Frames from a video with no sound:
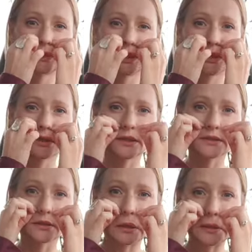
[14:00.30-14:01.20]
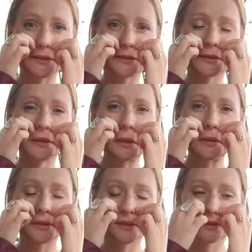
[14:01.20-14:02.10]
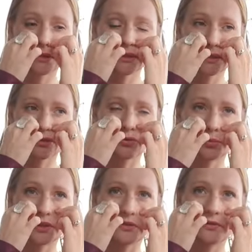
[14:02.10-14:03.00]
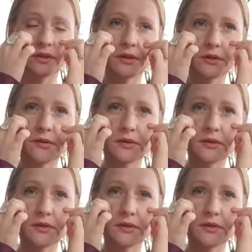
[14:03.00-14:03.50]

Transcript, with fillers: Три раза от носогубки вверх,